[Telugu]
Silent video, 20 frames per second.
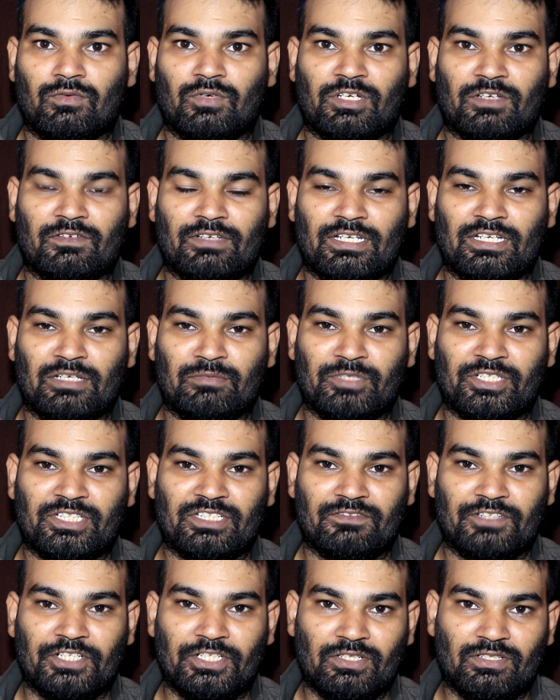ఒకవేళ మీకు
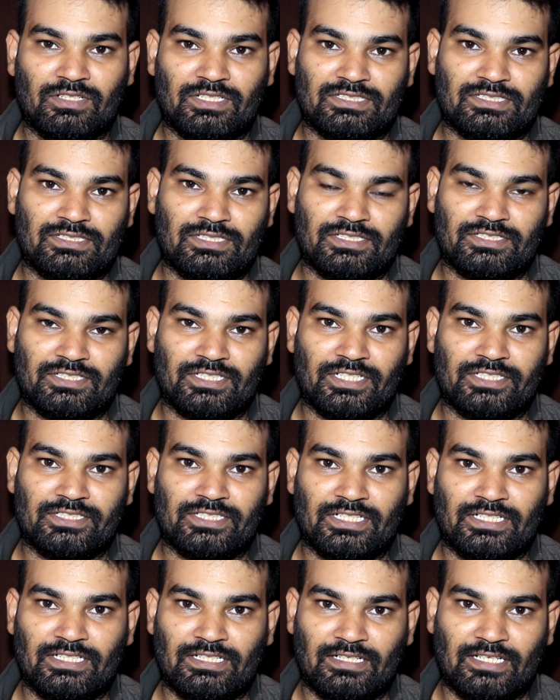ఈ వీడియో నచ్చితే షేర్
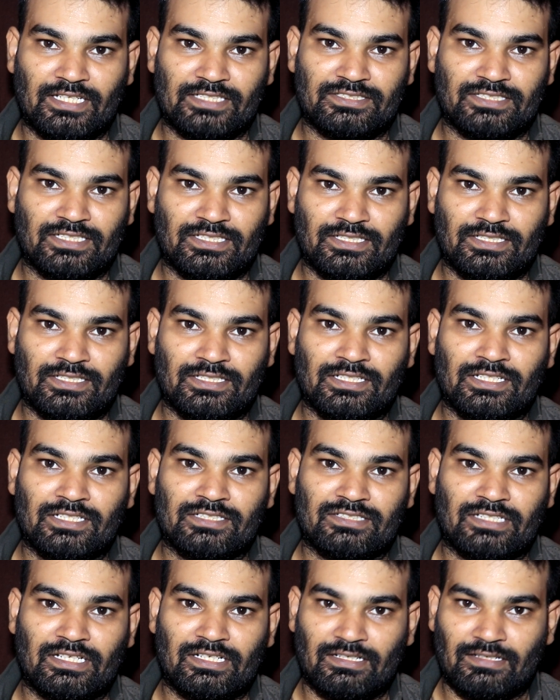చేయండి లైక్ చేయండి
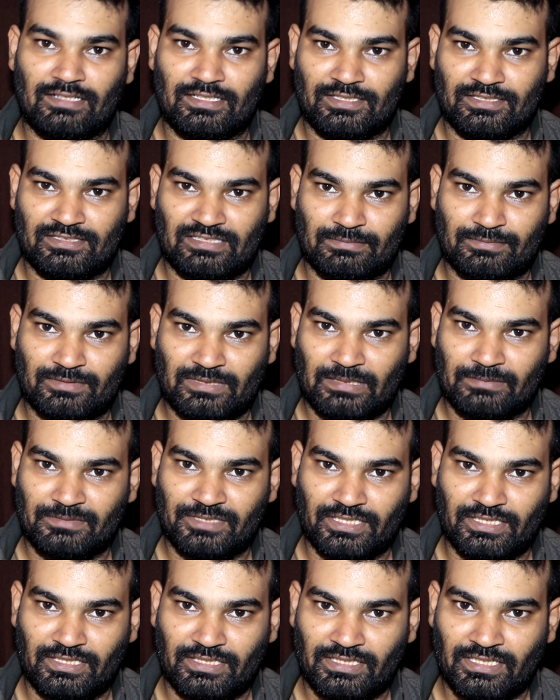ఛానల్ని అయితే సబ్స్క్రైబ్
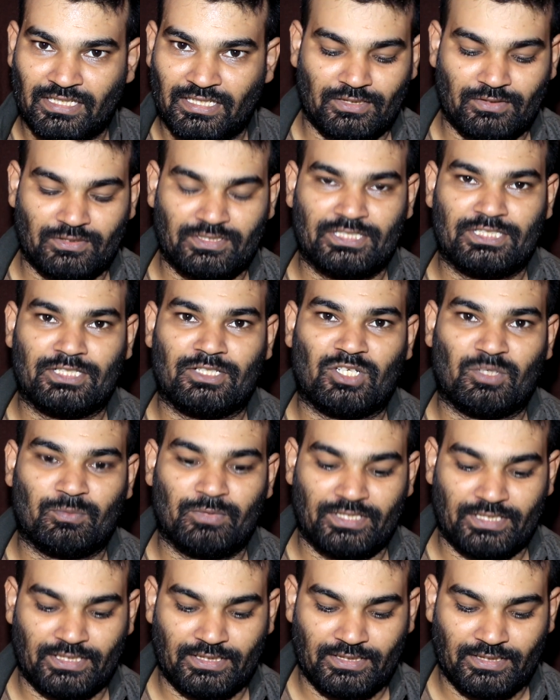చేయండి ఈరోజు అయితే
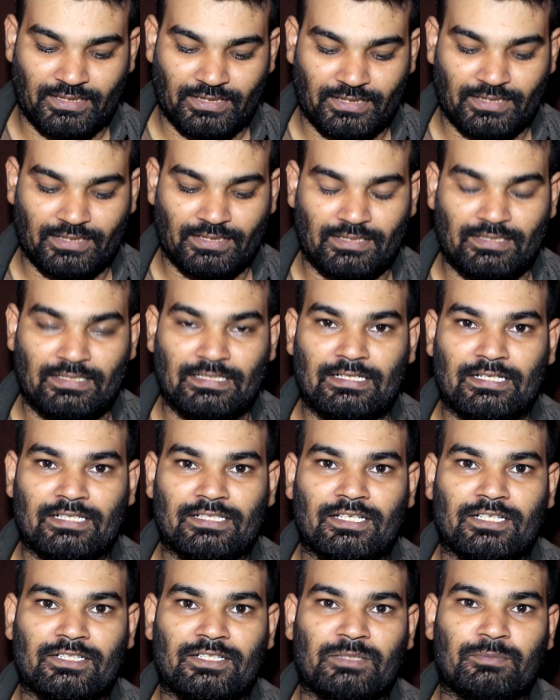టాపిక్ అయితే లే
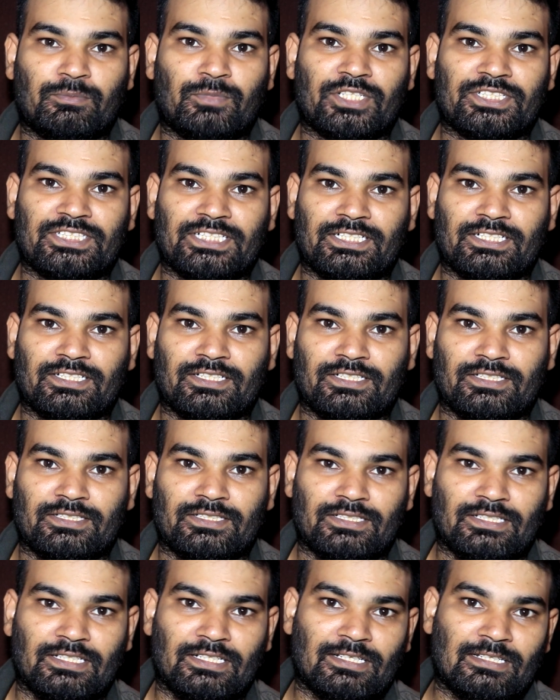లదాఖ్ ట్రిప్ బడ్జెట్ అండి
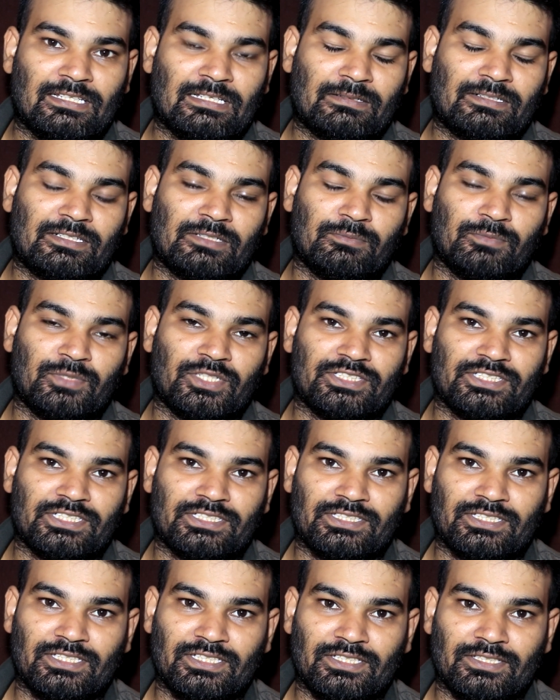లే లదాఖ్ ట్రిప్
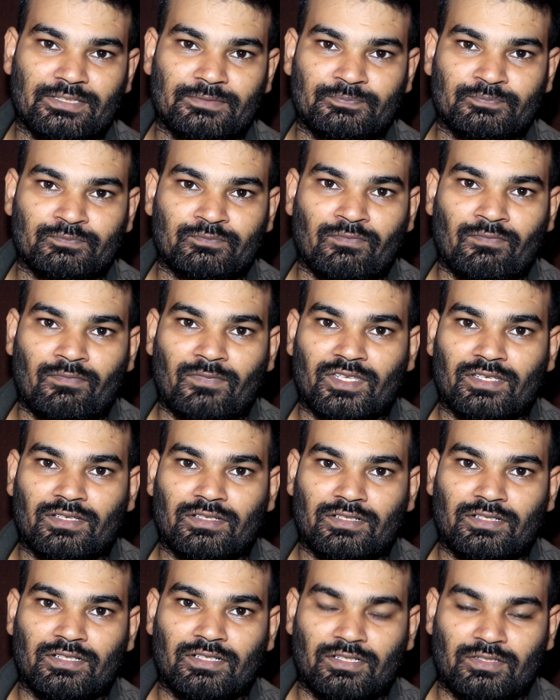బడ్జెట్కి
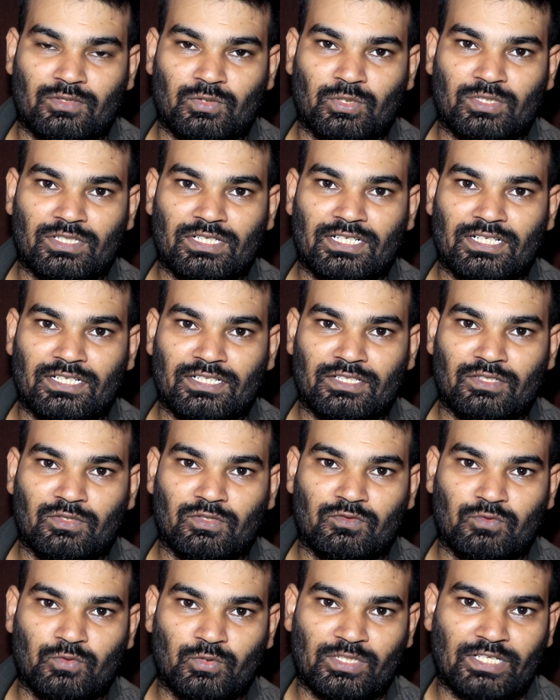టోటల్గా నేను
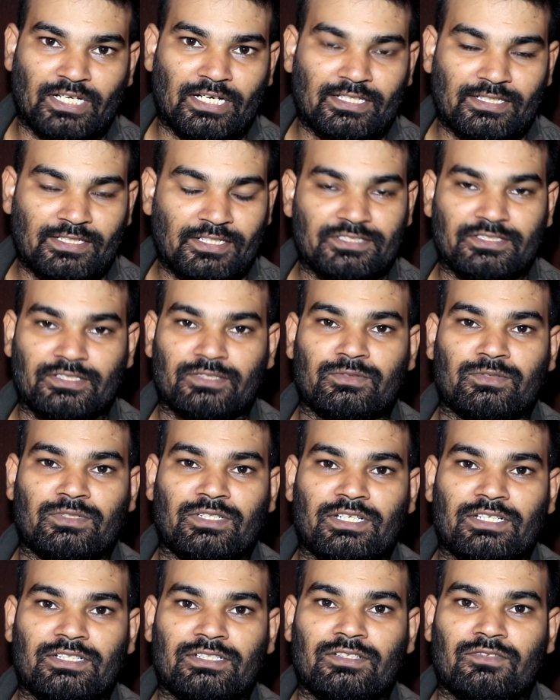ఒక ఫోర్ కేటగిరీస్
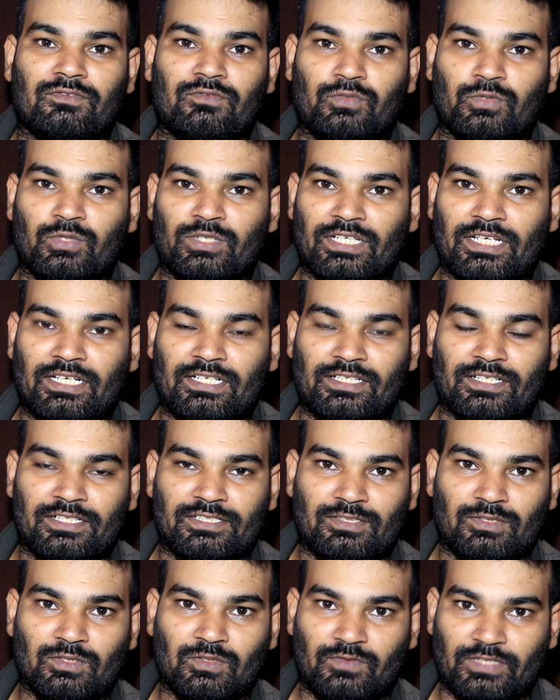అనుకున్నా ఫోర్
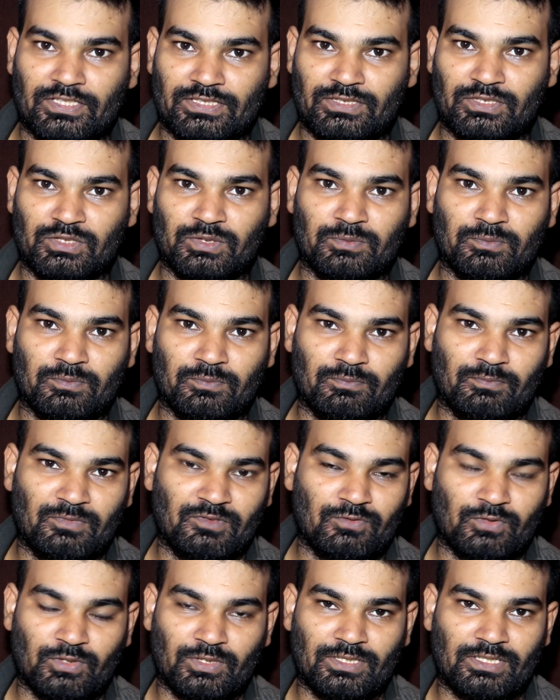కేటగిరీస్లో ఫస్ట్
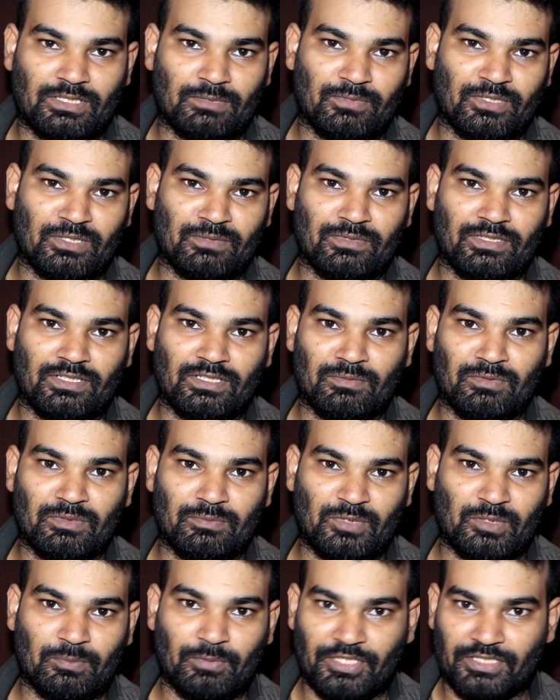బిఫోర్ ద ట్రిప్ అనమాట మీ
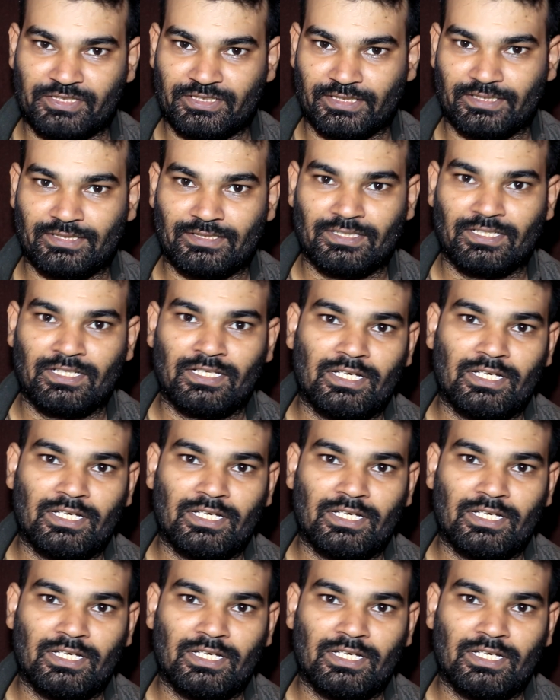ప్రిపరేషన్